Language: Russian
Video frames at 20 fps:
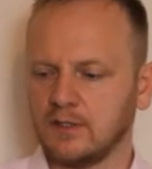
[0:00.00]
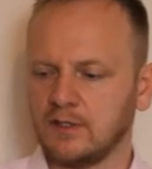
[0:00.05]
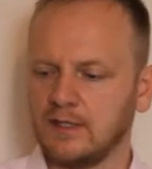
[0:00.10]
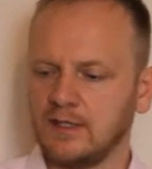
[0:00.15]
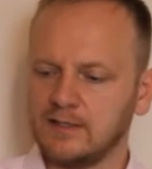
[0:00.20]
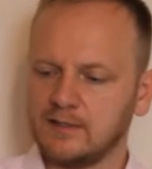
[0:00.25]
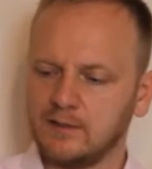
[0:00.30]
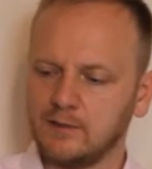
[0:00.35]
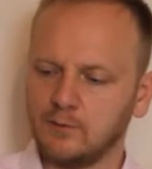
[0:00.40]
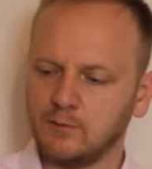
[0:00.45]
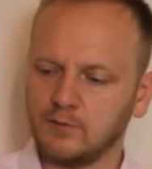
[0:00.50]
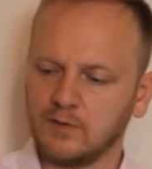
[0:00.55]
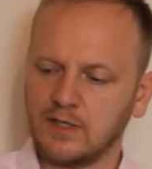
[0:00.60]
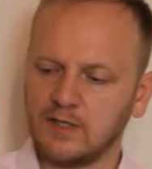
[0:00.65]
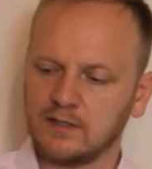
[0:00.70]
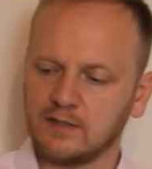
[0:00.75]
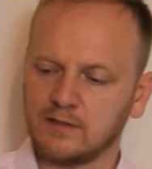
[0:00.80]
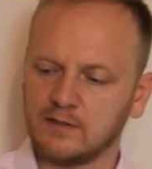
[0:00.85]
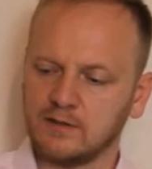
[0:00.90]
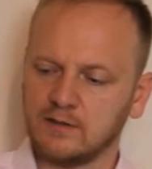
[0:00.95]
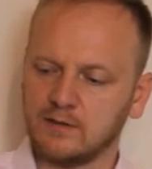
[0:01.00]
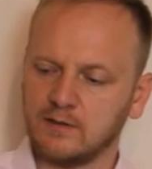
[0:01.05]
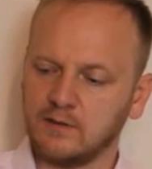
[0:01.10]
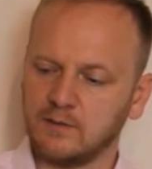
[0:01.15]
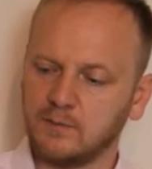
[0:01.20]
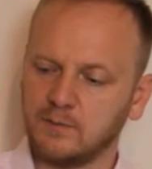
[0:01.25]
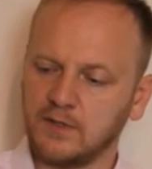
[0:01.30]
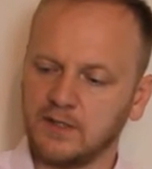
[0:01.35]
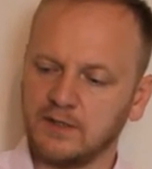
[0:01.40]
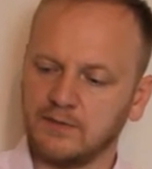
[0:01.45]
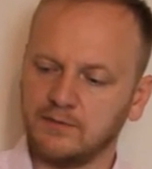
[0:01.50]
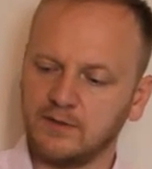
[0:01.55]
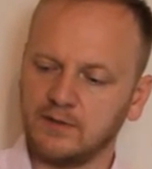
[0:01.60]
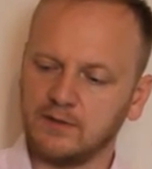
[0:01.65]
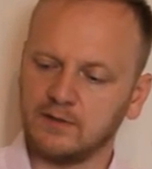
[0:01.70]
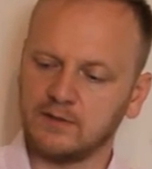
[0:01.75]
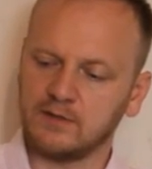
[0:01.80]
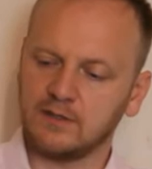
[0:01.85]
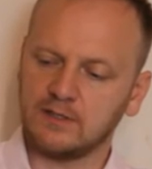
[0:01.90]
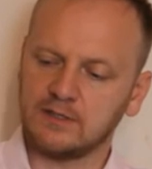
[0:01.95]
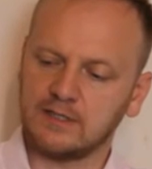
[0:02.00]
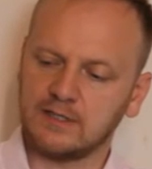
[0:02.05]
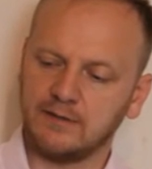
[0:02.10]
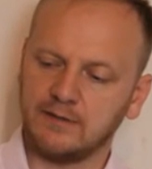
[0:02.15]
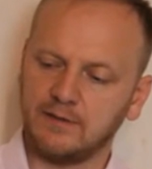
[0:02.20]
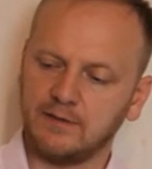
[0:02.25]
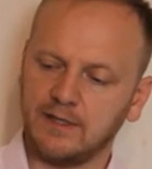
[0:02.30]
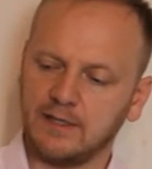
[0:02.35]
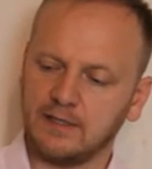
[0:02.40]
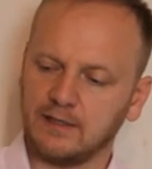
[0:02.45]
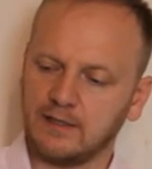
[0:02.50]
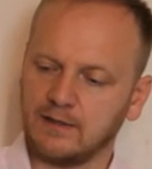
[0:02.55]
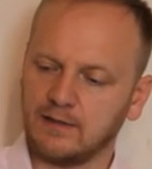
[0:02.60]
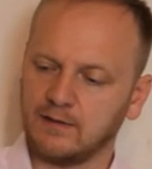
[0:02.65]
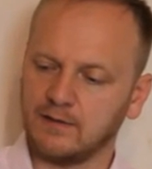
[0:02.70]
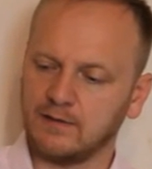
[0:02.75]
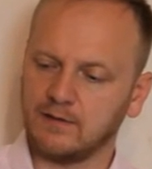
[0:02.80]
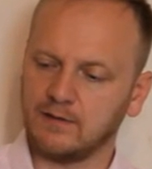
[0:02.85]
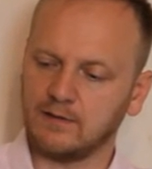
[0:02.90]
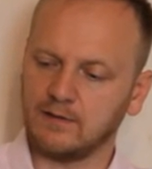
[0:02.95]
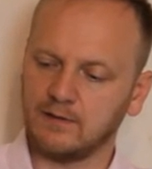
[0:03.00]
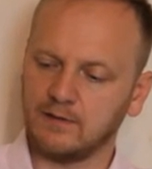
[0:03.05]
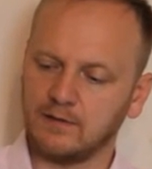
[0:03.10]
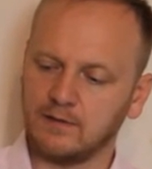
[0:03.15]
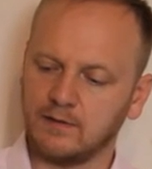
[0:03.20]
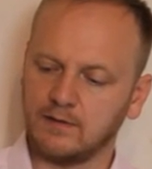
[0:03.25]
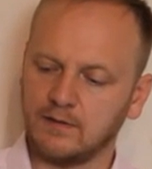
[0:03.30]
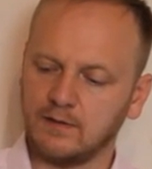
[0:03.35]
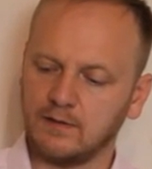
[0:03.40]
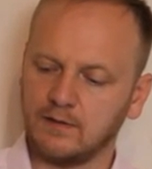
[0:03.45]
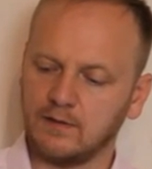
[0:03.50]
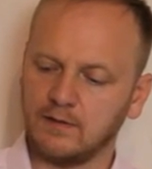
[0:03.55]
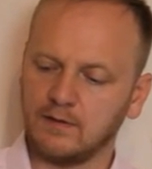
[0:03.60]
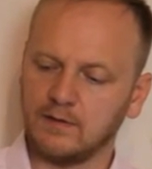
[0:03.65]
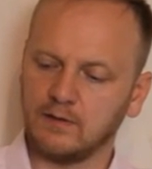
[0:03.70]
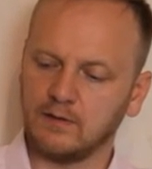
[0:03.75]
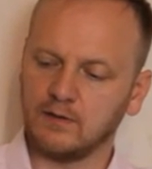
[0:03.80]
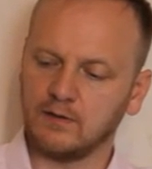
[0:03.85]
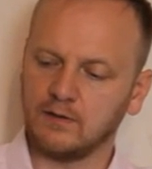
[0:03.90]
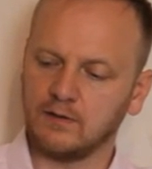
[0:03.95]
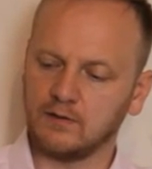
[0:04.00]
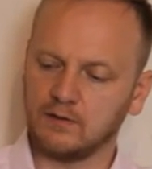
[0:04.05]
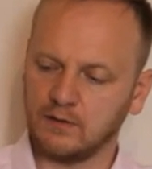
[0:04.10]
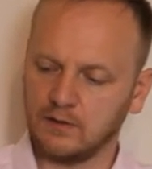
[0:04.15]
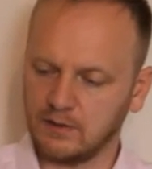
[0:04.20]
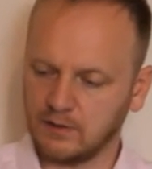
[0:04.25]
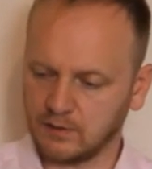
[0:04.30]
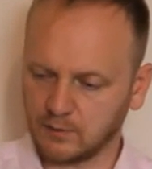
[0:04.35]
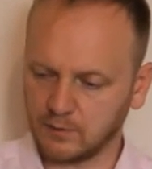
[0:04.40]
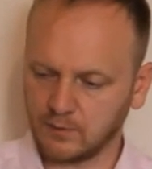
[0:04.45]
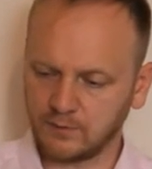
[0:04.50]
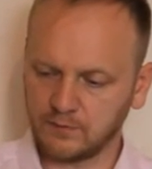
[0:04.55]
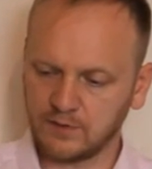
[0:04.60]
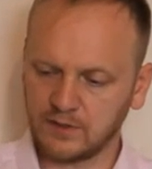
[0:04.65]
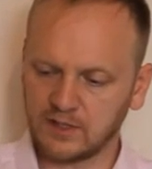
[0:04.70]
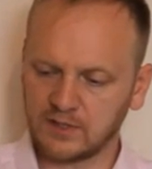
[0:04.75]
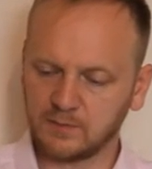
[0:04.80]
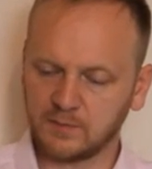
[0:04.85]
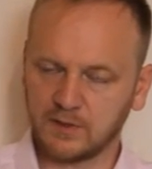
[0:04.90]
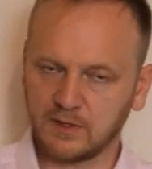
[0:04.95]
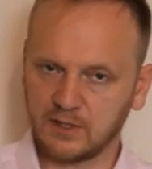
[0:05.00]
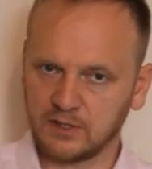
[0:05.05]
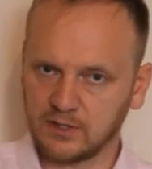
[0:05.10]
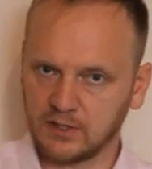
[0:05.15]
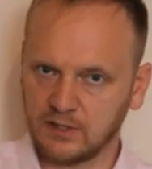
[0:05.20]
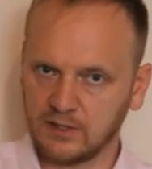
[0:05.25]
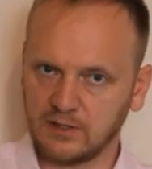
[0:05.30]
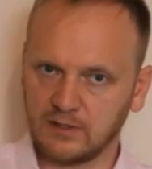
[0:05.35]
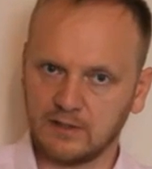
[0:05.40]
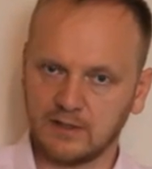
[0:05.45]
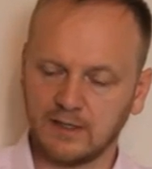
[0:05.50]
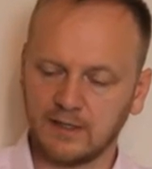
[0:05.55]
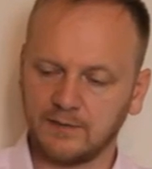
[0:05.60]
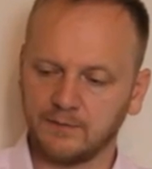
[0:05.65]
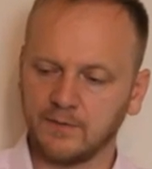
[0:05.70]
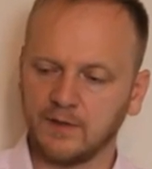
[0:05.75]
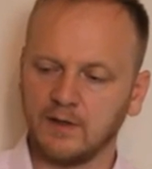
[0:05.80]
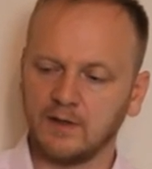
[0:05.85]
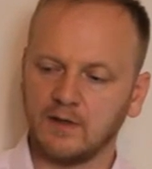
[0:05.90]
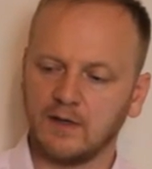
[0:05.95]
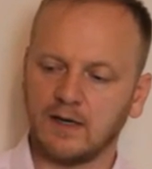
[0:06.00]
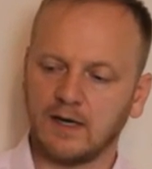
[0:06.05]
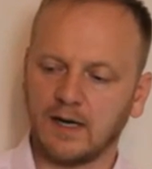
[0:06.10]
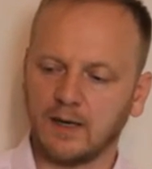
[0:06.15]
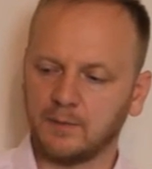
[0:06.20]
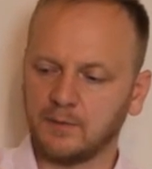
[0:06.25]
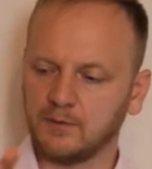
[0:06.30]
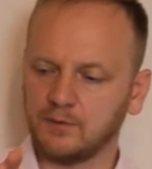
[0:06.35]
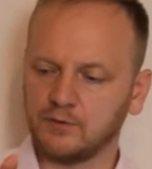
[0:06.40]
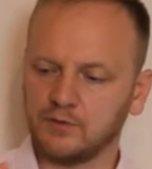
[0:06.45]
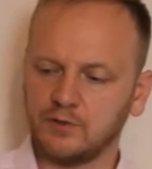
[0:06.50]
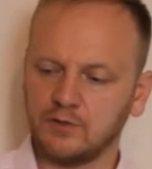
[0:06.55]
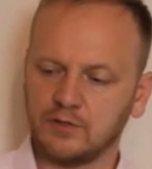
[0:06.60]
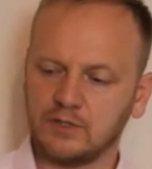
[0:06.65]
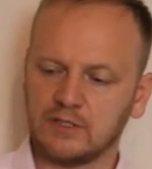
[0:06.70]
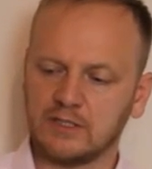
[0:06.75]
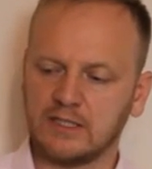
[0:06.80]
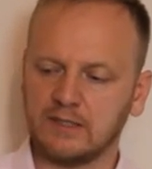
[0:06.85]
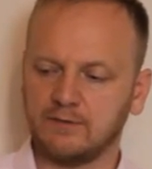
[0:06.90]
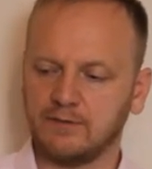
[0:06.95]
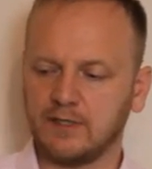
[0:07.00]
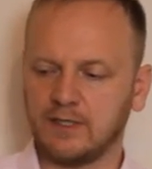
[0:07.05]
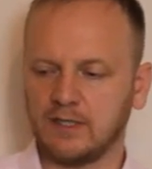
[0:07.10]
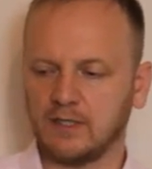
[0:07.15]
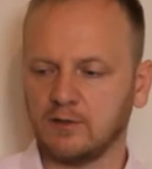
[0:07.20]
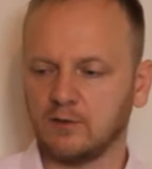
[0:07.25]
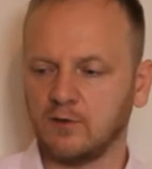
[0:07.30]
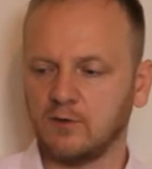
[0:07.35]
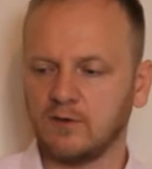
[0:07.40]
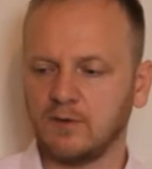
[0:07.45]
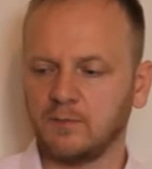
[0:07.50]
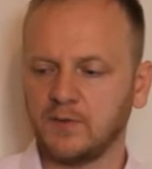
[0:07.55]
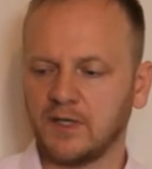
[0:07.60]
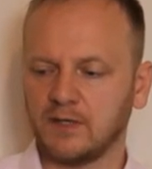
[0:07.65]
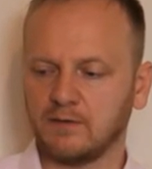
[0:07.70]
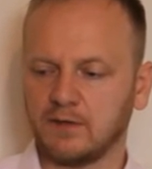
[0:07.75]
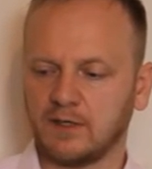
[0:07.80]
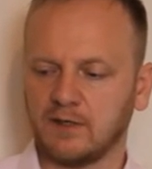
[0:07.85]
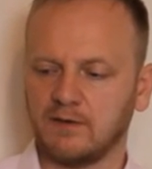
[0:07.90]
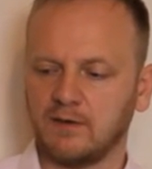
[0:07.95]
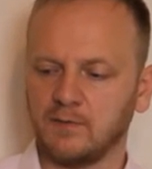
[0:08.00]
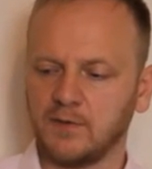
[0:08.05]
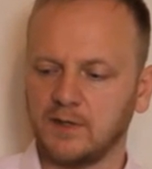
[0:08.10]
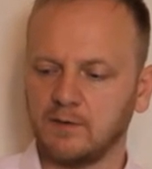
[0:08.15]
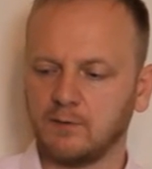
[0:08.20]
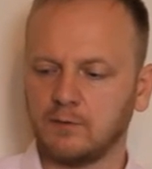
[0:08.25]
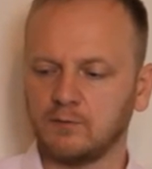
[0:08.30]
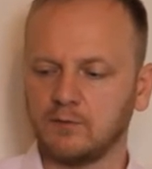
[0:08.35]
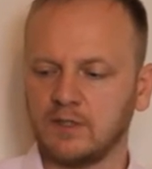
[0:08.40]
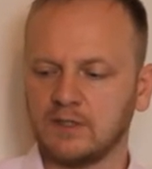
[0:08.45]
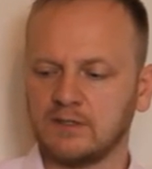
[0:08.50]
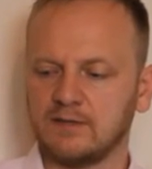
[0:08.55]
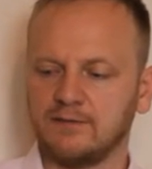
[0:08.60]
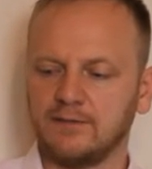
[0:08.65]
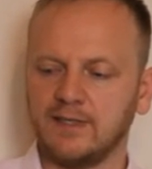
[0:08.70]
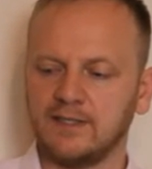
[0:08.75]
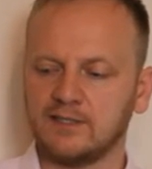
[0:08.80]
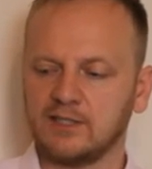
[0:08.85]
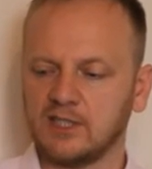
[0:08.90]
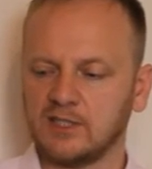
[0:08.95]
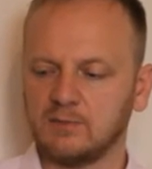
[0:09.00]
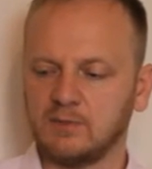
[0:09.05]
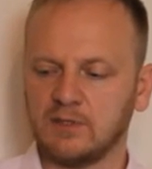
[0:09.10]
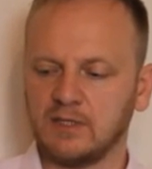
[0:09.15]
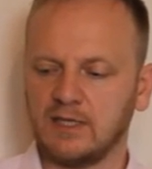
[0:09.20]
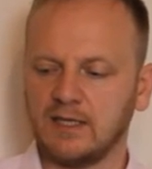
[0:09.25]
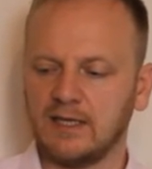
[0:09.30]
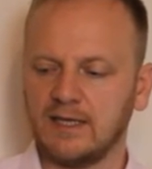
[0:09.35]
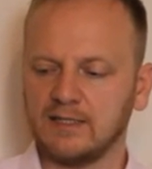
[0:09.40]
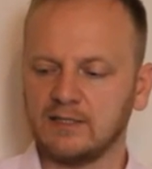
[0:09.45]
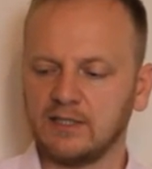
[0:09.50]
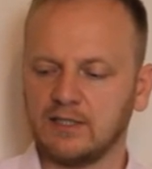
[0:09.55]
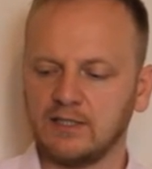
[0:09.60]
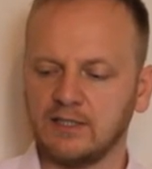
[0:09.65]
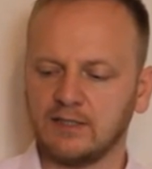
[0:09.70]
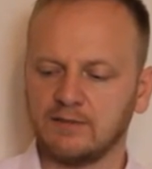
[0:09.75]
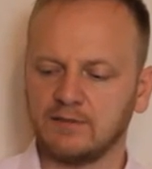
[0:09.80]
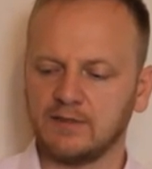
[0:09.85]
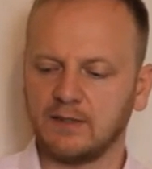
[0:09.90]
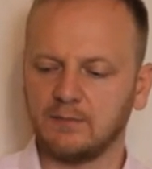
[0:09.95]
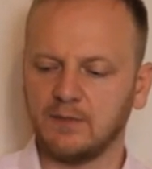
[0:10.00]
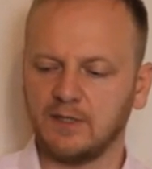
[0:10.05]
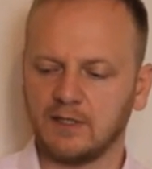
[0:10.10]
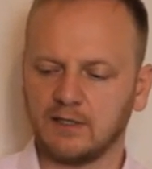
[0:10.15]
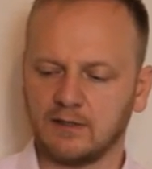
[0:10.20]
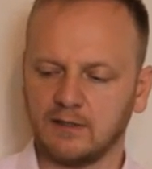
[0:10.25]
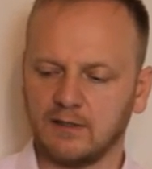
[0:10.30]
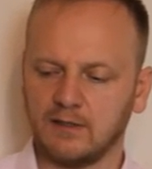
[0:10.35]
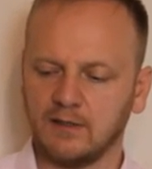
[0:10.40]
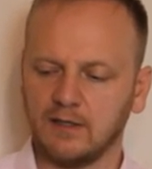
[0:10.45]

Если у нас появилось искривление, не ровное расположение, да, а получилось искривление, то, во-первых, во-первых, у нас вес распределяется неравномерно.